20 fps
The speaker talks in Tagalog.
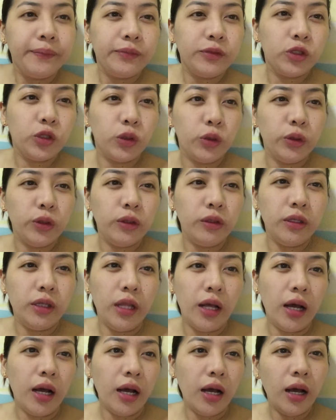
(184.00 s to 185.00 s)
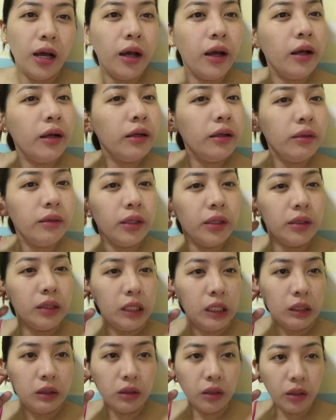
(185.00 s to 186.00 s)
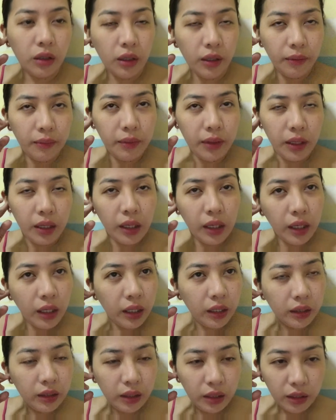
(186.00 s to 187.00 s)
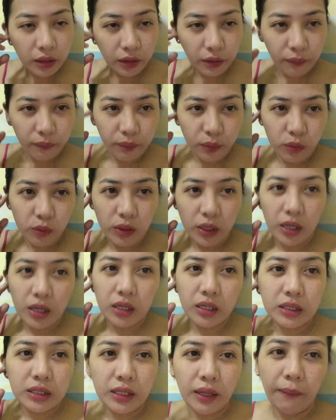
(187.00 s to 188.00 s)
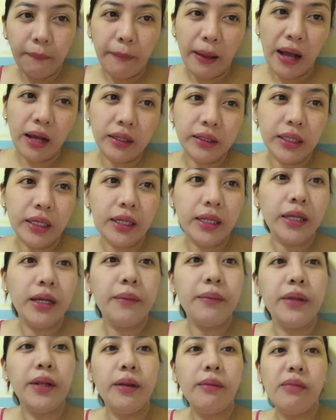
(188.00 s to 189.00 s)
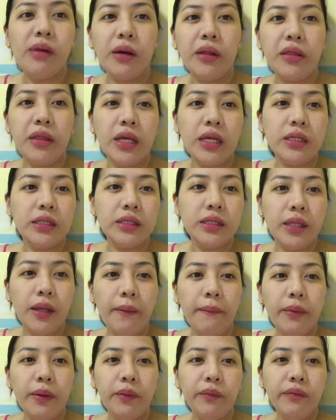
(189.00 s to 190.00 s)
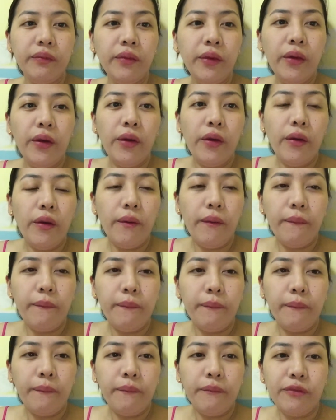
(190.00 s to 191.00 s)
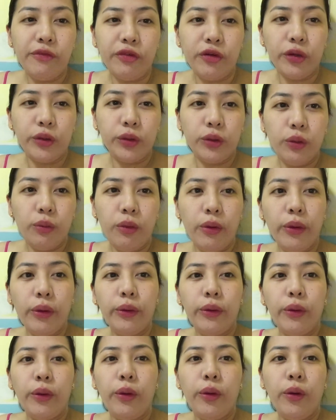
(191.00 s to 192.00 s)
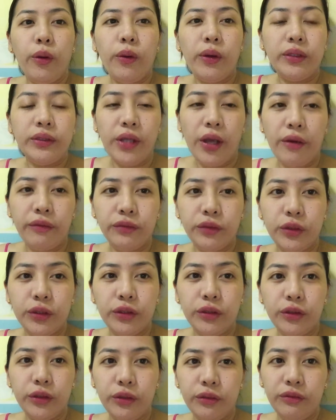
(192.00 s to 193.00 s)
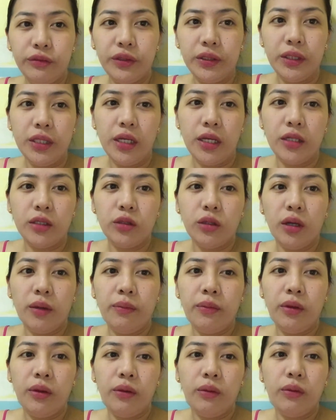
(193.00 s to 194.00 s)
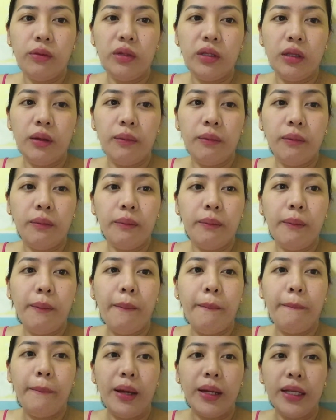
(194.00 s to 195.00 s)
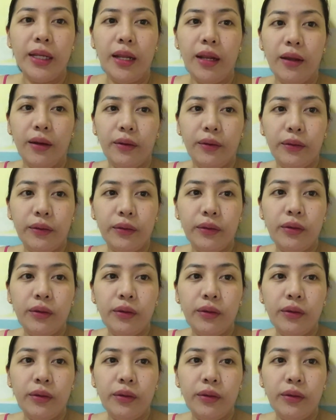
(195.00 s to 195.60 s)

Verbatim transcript: So, yun lang. Nag-dinner kami. And then, nagpunas. Nagpack na rin kami ng mga things namin for tomorrow. Kasi after na service, diretso kami uwi ng Marilao.